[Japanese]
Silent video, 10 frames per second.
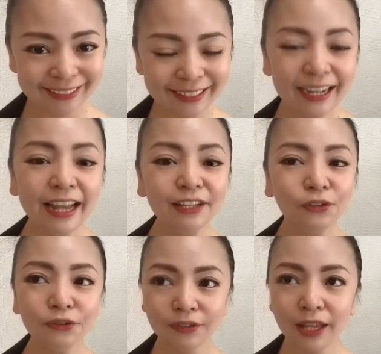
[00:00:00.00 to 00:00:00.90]

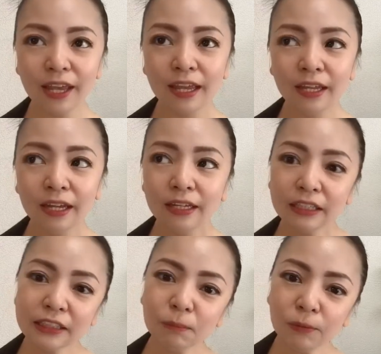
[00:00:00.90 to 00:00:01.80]
ライトって
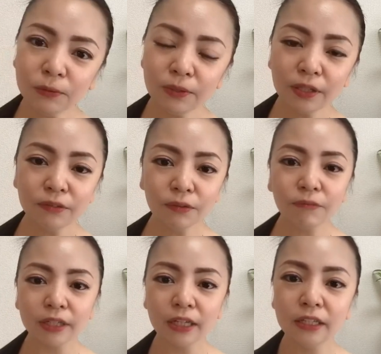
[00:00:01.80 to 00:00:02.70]
私持ってるの
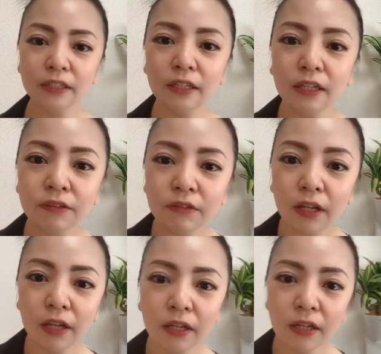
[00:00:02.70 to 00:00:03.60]
がねあの
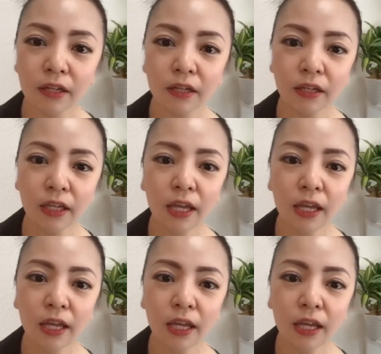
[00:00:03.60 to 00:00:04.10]
ね携